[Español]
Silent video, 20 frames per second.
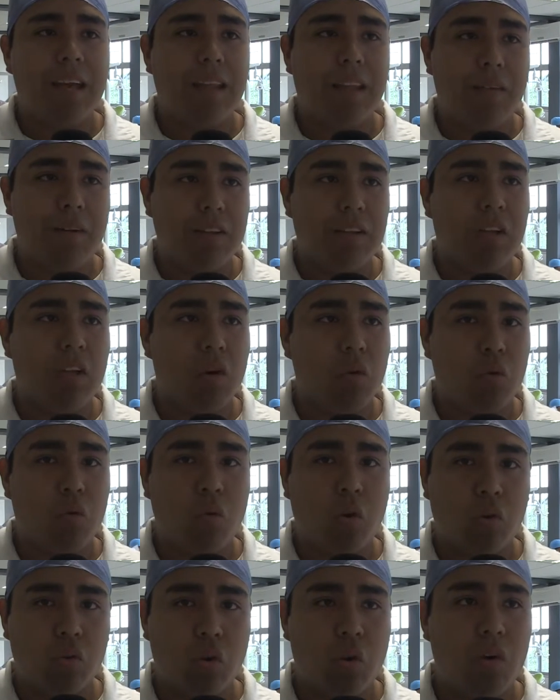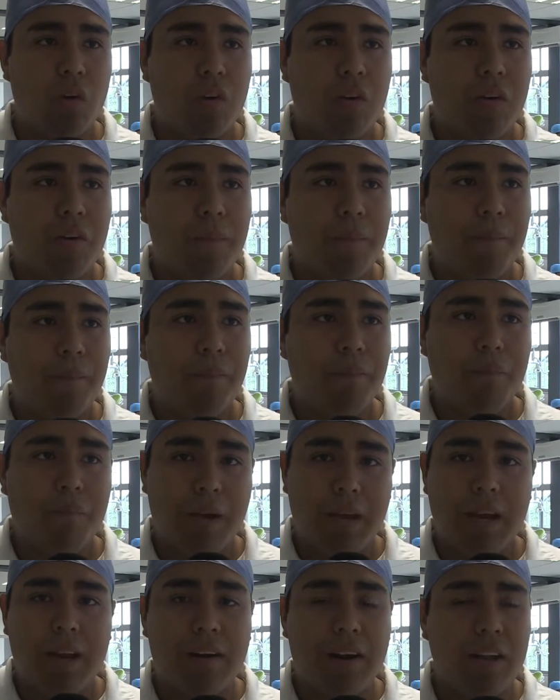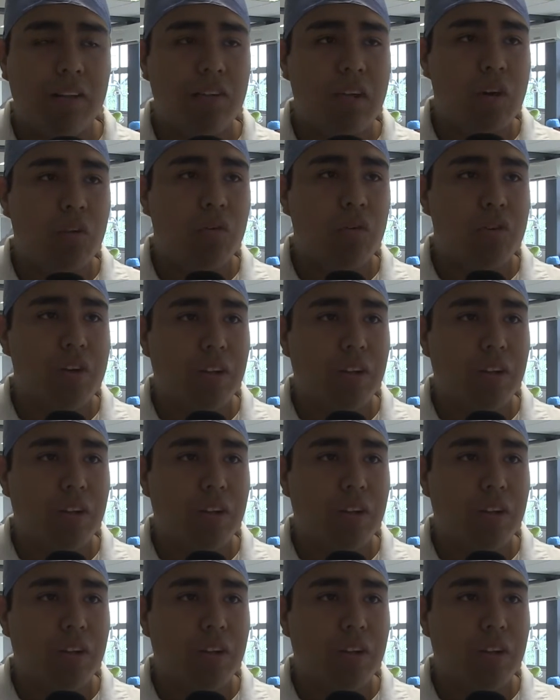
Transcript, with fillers: que debe tener un doctor para realizar estos